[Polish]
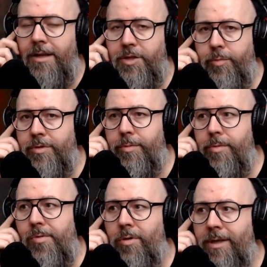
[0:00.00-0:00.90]
Ale chciałbym,
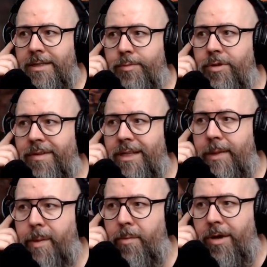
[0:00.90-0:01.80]
żeby było tak
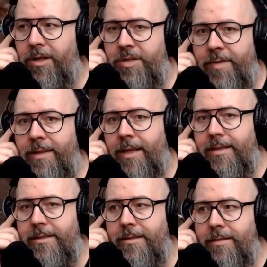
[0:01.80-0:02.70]
zbudowane MMO jakieś
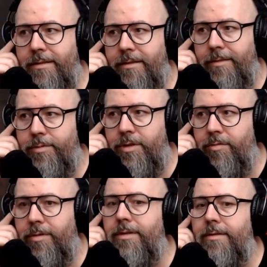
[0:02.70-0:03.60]
fantazy, na
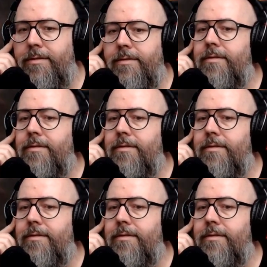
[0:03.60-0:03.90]
przykład.